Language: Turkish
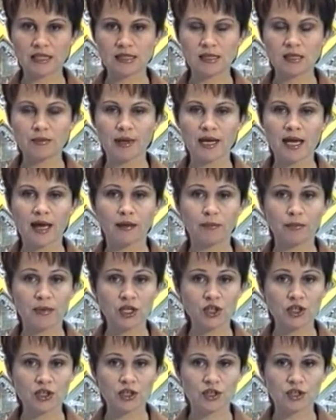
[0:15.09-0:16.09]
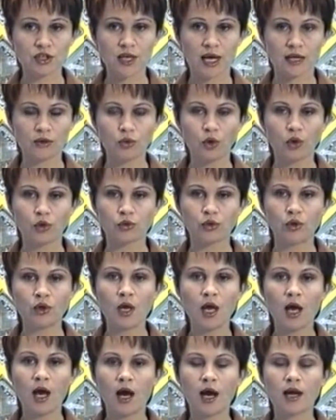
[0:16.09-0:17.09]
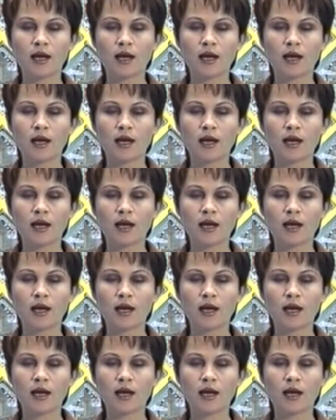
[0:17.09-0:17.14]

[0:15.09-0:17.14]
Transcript: birisi bayan 5 kişiden 4'ü